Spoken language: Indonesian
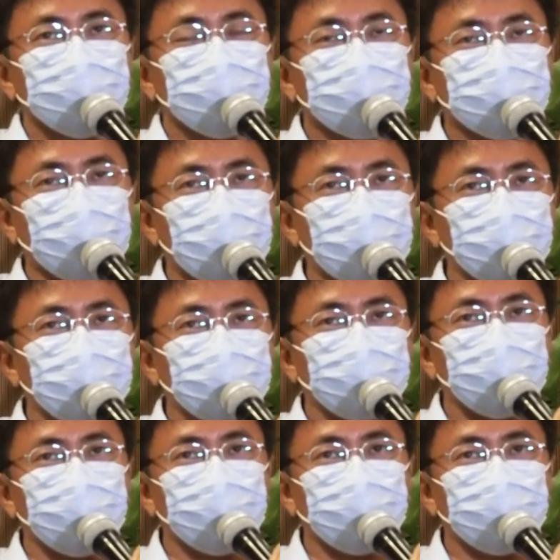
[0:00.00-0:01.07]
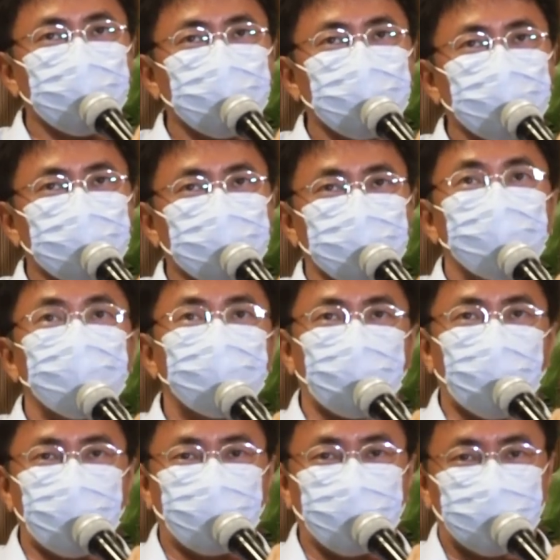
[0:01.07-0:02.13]
Sekarang ini sebelum
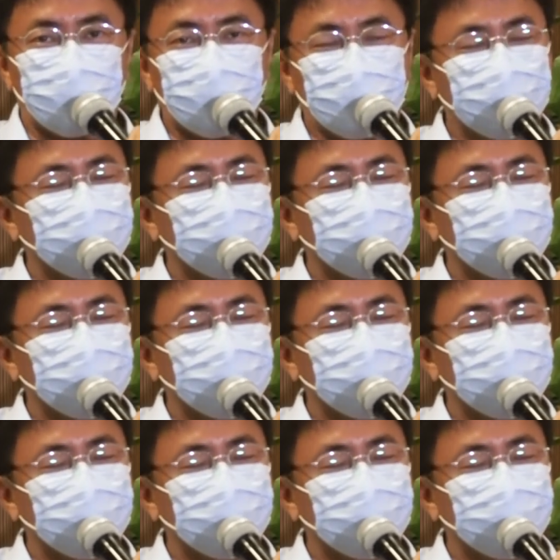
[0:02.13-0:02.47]
Covid.